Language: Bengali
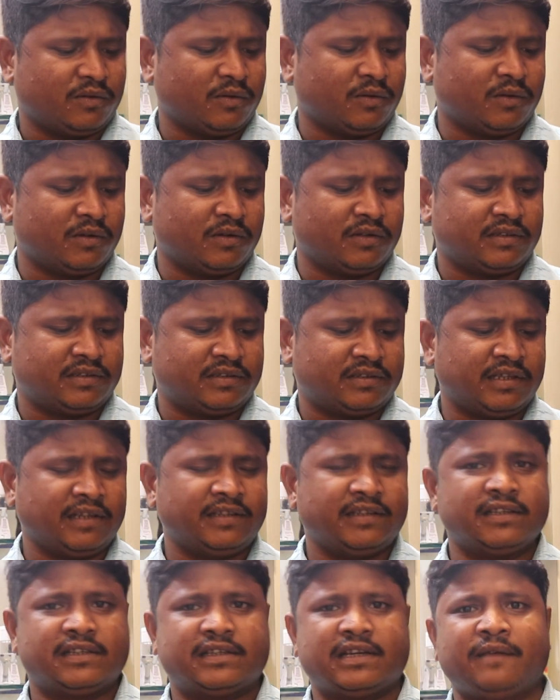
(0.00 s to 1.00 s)
তো
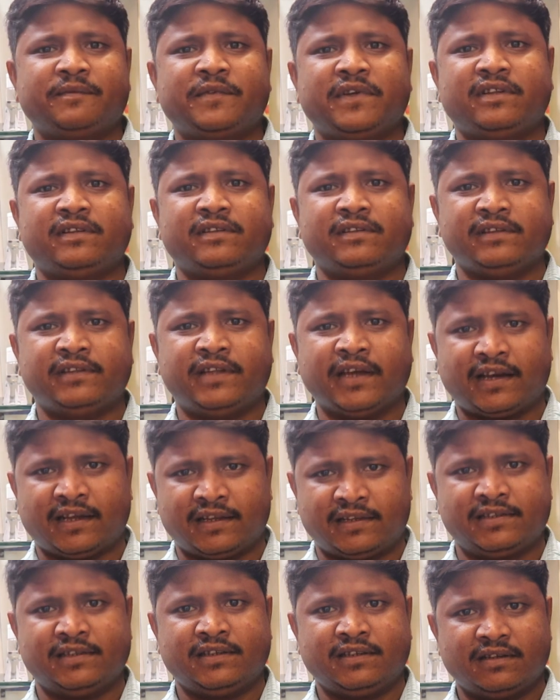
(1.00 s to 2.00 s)
সেই জিনিসটা আমি
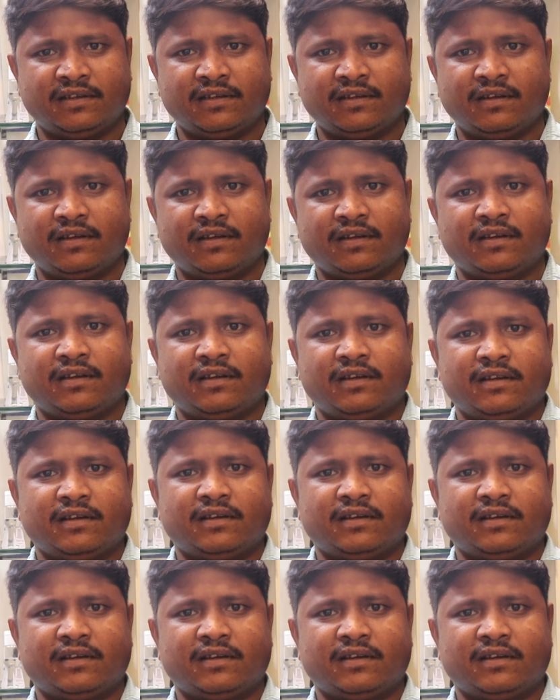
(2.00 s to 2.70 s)
দেখাচ্ছি আচ্ছা,